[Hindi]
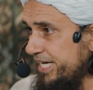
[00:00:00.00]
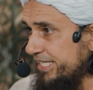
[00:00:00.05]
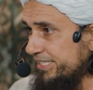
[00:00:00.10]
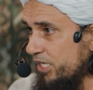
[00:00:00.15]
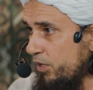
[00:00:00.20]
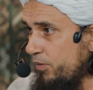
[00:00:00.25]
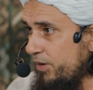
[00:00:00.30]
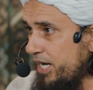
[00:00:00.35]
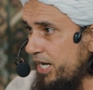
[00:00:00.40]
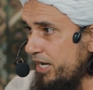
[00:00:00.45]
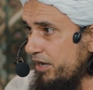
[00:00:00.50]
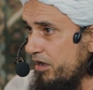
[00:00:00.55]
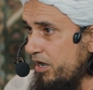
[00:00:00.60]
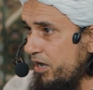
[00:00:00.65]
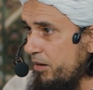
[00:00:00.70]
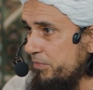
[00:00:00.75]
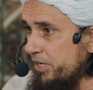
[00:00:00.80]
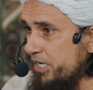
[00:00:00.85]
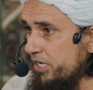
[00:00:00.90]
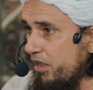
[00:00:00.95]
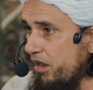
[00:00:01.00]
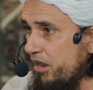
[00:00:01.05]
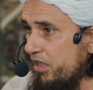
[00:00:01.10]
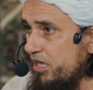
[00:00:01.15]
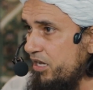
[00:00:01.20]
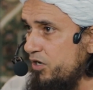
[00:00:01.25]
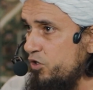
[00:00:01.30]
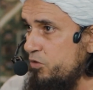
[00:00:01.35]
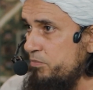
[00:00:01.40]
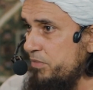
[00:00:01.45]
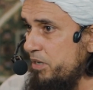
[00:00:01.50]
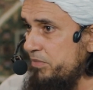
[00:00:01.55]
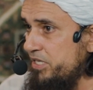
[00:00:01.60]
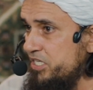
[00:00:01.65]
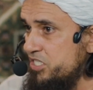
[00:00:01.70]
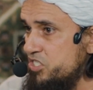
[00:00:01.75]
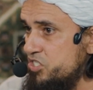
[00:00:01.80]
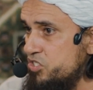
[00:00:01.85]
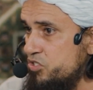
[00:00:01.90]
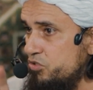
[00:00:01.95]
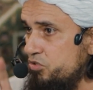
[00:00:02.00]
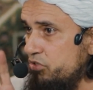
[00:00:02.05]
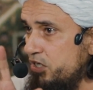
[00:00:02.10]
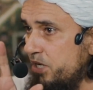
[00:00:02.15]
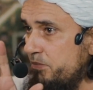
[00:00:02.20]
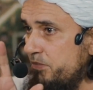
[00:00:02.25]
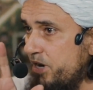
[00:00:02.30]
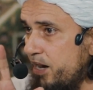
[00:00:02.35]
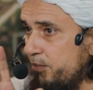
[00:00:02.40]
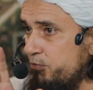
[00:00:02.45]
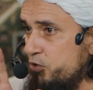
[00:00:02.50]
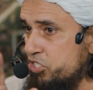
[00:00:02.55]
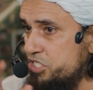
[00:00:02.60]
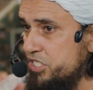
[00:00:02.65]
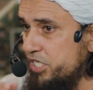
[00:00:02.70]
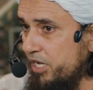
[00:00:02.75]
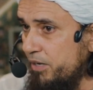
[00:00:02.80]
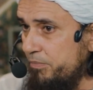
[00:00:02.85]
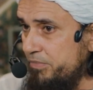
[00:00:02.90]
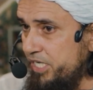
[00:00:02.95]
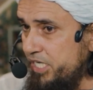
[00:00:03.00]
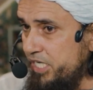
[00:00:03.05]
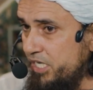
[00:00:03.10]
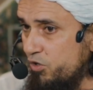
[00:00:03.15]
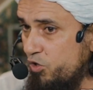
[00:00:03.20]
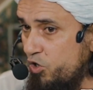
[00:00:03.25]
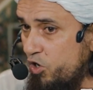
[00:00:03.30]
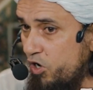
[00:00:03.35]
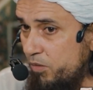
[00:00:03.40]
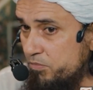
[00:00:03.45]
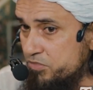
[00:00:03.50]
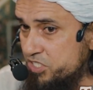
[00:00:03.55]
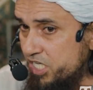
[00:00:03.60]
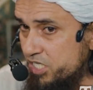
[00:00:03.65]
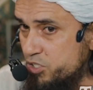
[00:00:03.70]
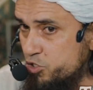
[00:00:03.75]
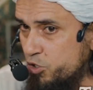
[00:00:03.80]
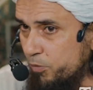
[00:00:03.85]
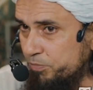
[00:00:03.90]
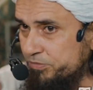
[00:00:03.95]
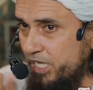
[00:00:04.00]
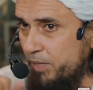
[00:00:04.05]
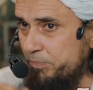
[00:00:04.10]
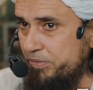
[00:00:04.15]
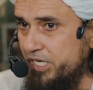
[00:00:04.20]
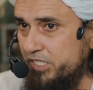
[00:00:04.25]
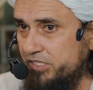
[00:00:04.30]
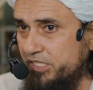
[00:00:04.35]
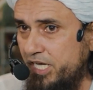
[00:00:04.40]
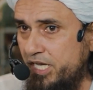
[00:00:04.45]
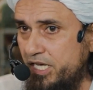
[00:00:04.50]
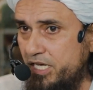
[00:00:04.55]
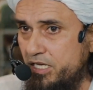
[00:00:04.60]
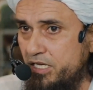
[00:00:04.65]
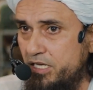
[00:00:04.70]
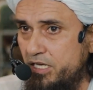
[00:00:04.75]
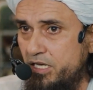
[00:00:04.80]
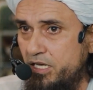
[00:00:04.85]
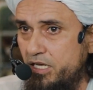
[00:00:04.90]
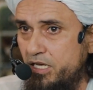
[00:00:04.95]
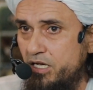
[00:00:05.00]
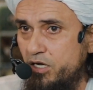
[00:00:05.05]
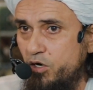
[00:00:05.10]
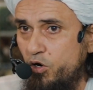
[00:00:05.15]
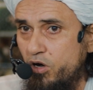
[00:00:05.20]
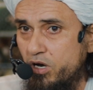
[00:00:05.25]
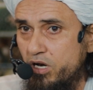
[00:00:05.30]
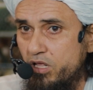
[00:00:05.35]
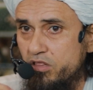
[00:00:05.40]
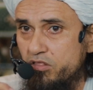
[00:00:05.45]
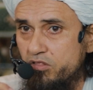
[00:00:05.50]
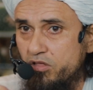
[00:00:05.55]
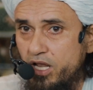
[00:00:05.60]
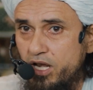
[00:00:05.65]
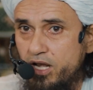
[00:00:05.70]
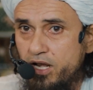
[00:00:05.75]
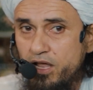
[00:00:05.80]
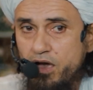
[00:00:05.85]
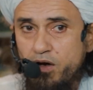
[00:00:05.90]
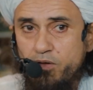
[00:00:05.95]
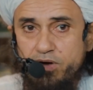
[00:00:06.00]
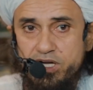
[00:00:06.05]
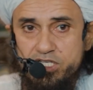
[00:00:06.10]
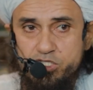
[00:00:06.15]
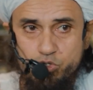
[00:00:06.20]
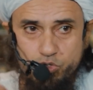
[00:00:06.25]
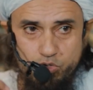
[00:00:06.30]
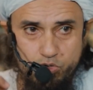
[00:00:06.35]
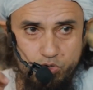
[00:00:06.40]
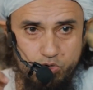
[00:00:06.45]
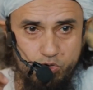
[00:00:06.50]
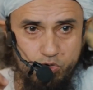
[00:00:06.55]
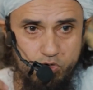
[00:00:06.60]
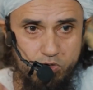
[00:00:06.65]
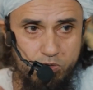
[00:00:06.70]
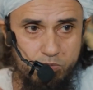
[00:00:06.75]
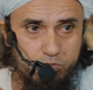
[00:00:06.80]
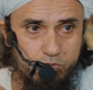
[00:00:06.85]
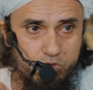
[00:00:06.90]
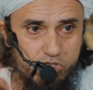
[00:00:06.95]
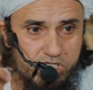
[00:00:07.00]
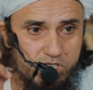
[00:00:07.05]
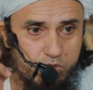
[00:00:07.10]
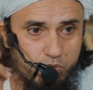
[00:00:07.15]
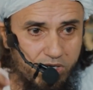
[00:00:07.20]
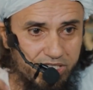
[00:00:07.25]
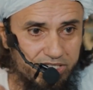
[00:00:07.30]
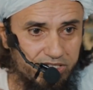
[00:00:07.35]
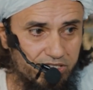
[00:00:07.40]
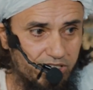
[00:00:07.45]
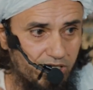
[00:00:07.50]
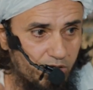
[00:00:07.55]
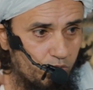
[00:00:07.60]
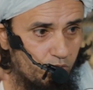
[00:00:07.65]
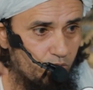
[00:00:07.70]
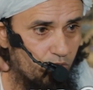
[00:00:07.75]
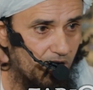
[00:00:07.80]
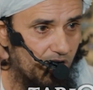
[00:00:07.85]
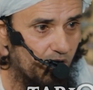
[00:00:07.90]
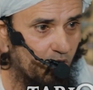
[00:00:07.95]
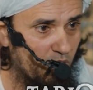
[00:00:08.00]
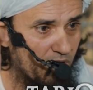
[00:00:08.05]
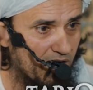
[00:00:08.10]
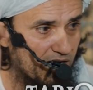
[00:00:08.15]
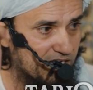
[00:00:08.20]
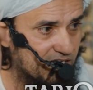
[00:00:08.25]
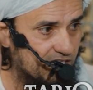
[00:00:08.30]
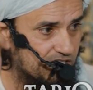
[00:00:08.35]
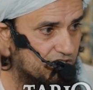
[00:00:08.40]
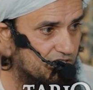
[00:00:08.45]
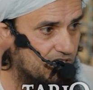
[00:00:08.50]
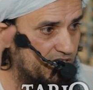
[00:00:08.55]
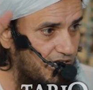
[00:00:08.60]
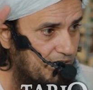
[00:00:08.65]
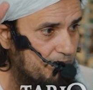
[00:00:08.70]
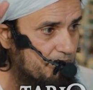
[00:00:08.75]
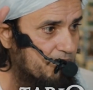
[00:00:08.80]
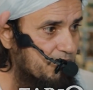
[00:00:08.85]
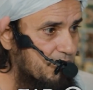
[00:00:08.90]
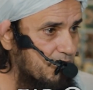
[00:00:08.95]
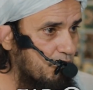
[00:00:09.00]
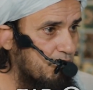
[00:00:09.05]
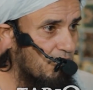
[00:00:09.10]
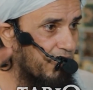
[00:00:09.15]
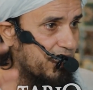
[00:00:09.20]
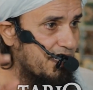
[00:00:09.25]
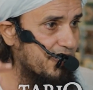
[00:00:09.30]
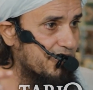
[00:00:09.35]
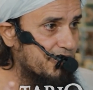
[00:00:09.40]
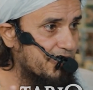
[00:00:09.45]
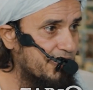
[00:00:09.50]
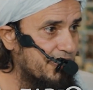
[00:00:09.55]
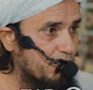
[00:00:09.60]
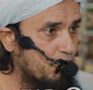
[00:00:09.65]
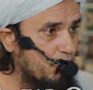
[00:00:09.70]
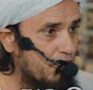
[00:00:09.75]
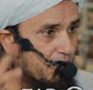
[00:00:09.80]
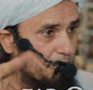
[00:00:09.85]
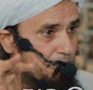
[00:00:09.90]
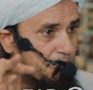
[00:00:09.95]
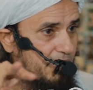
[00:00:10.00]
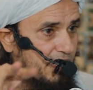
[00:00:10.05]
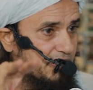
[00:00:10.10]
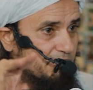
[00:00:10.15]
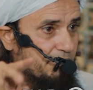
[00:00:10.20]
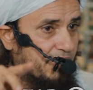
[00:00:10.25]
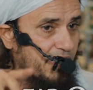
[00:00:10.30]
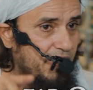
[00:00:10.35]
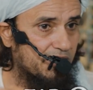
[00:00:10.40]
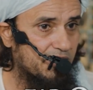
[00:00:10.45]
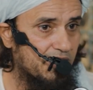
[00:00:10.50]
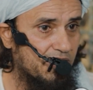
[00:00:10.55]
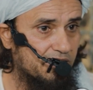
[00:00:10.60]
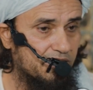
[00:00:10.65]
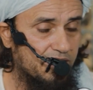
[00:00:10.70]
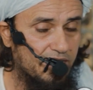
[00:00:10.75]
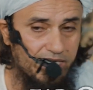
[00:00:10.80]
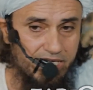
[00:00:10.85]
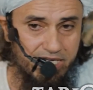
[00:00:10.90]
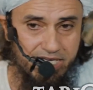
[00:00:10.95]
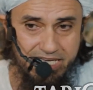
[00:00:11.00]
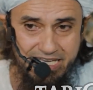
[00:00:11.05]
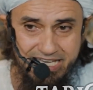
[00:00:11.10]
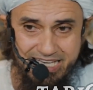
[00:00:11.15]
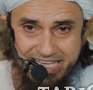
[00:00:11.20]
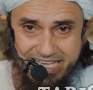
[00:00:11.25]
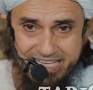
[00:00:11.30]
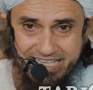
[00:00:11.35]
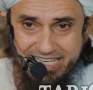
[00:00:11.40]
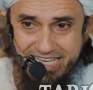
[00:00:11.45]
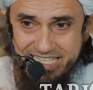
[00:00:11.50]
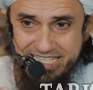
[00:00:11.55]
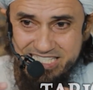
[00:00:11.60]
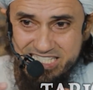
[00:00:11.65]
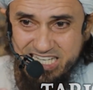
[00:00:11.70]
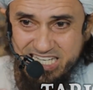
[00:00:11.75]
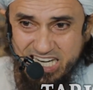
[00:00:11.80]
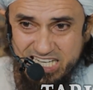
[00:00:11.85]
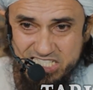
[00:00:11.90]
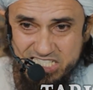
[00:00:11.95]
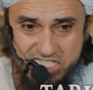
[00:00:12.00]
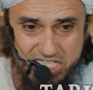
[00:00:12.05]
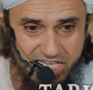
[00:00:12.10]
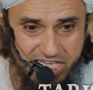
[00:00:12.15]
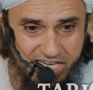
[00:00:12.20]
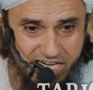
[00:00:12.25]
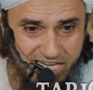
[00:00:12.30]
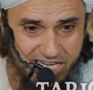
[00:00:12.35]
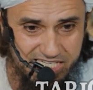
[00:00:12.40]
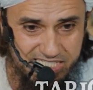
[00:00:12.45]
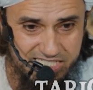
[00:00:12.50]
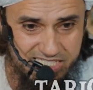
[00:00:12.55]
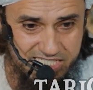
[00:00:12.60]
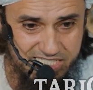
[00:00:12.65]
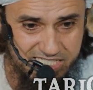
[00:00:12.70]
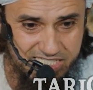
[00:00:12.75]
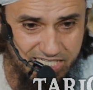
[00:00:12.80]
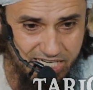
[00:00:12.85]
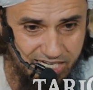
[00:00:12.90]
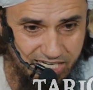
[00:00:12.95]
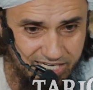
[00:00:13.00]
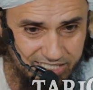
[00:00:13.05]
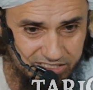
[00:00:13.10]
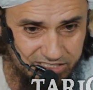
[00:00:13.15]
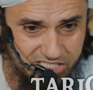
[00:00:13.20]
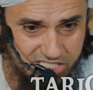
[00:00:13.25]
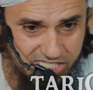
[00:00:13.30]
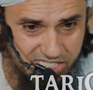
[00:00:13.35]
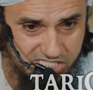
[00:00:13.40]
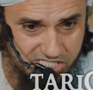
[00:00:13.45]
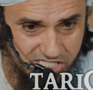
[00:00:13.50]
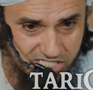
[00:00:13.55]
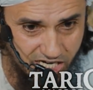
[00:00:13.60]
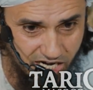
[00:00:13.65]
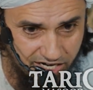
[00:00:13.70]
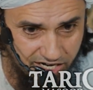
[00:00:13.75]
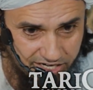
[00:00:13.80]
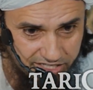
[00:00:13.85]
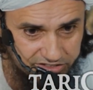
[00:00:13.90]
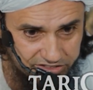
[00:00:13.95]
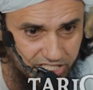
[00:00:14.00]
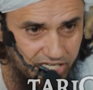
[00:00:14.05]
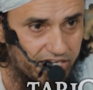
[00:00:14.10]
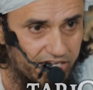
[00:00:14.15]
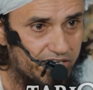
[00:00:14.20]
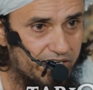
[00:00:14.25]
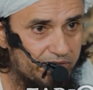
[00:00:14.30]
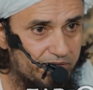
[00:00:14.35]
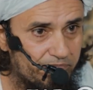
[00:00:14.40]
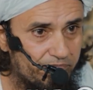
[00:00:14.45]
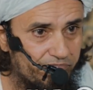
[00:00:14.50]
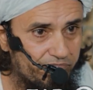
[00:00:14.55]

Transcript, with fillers: यतवारा मिनल कौम मिन सु कौम से छुपता फिरता है और वल्ला वजहू वहुआ कजीम कुरान एक और बात बयान करता है कि इसका चेहरा जिल्लत से स्या रहता है